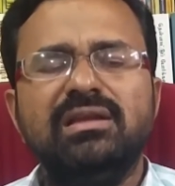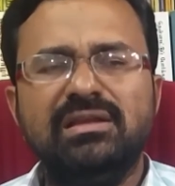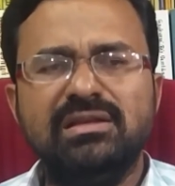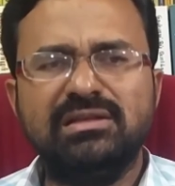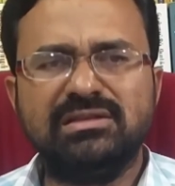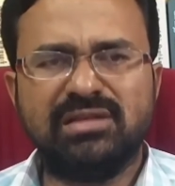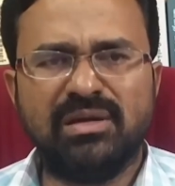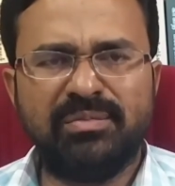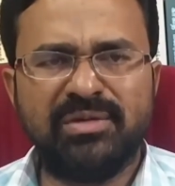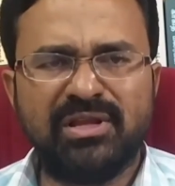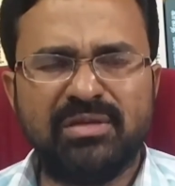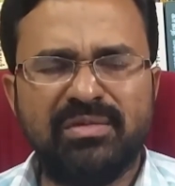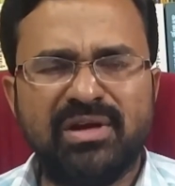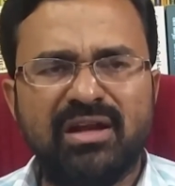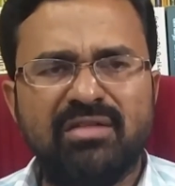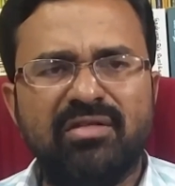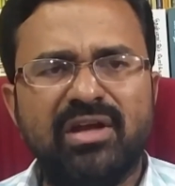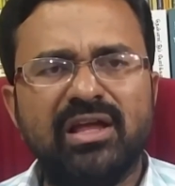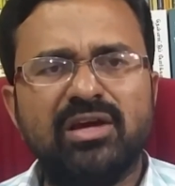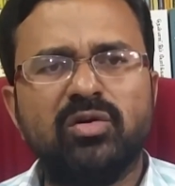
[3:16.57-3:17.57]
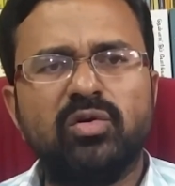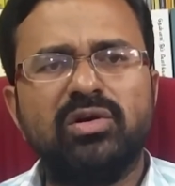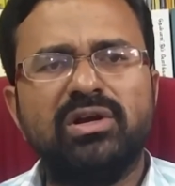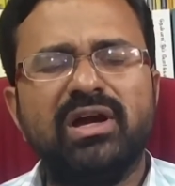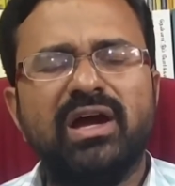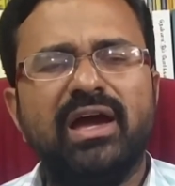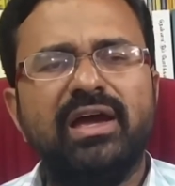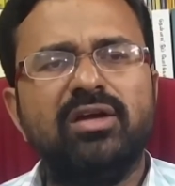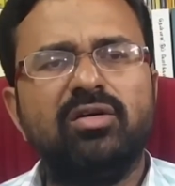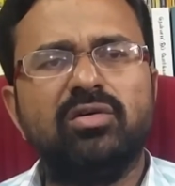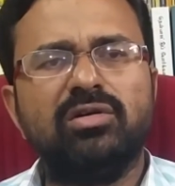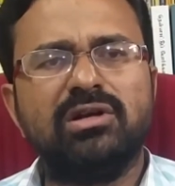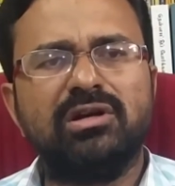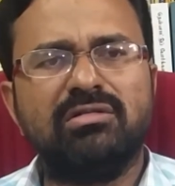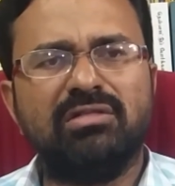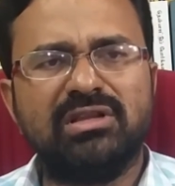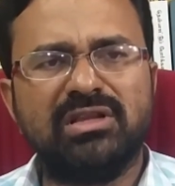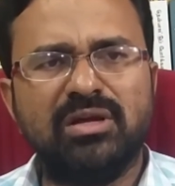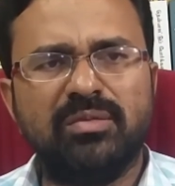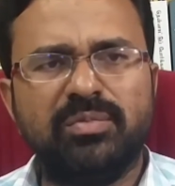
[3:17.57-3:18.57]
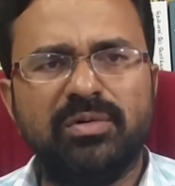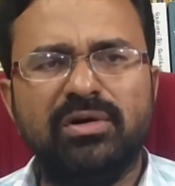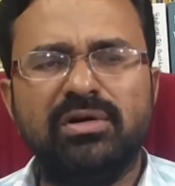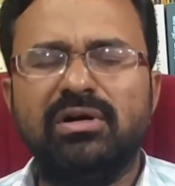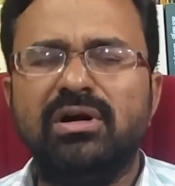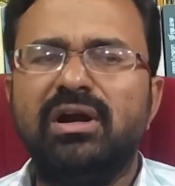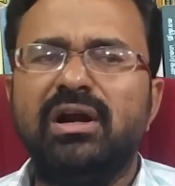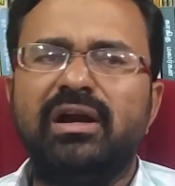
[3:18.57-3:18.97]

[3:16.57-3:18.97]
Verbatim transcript: இது சம்பந்தமான வழக்கு ஒண்ணு ஹைகோர்ட்டுக்கு வந்தப்போ